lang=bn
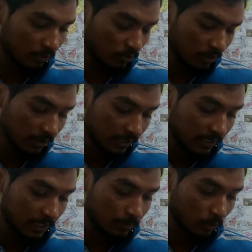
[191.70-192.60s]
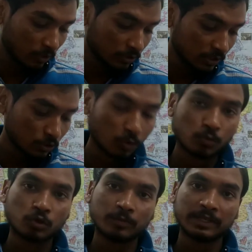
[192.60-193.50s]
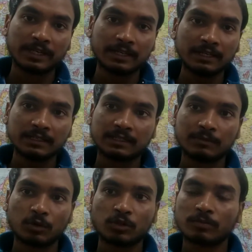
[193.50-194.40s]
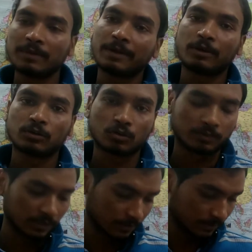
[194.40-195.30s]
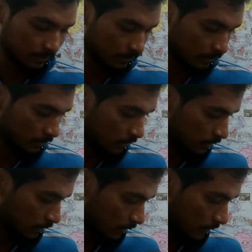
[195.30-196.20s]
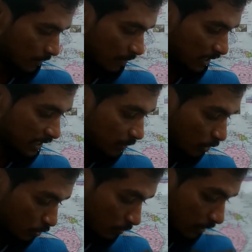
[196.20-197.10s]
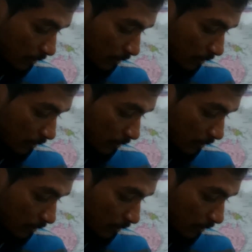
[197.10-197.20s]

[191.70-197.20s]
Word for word: দেখো এরপরে হচ্ছে সমুদ্র বিজ্ঞানের কী বই তোমরা ব্যবহার করবে বা কী বই তোমরা